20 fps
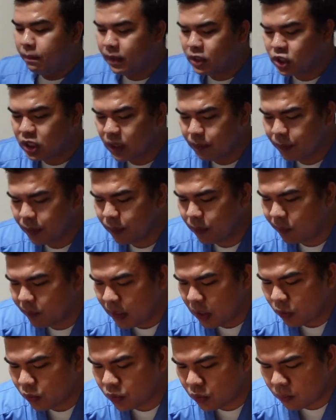But syempre,
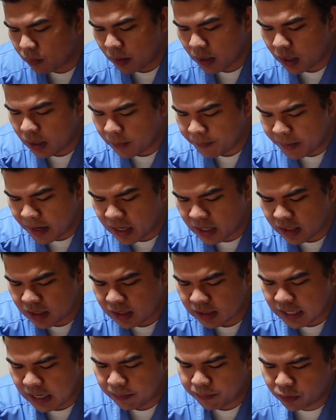bumili ako ng mga parang
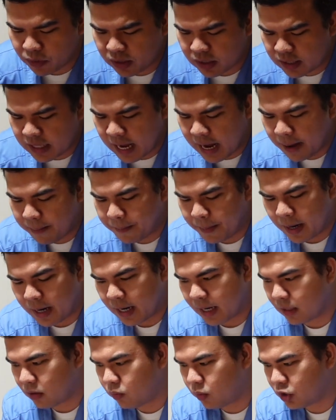staples
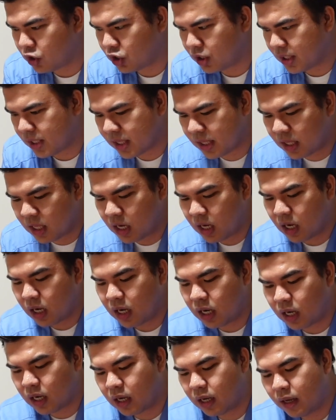dapat, which is the,
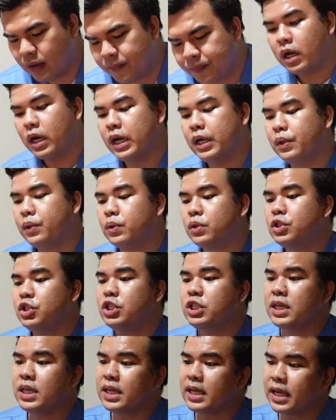ano,
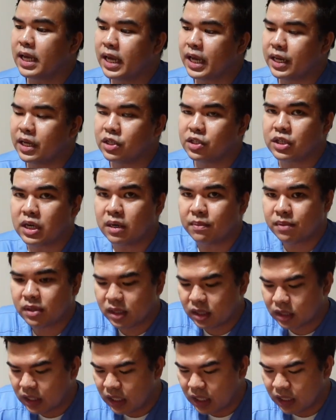chicken,
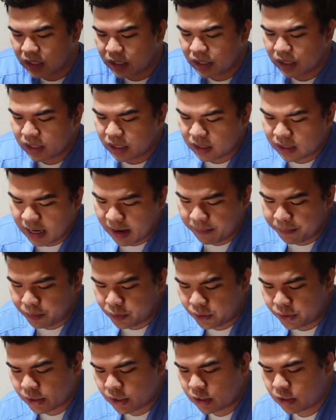drumsticks,
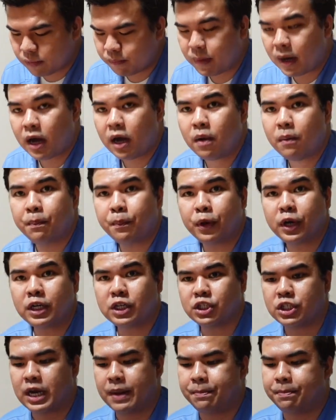tapos pang pork
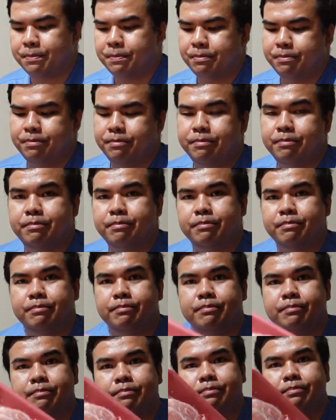chop.
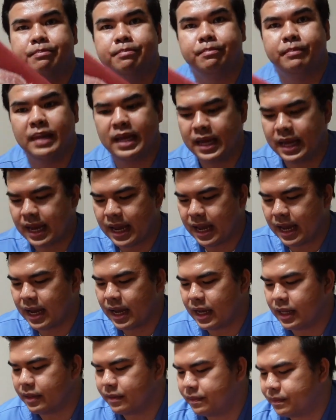Ayan.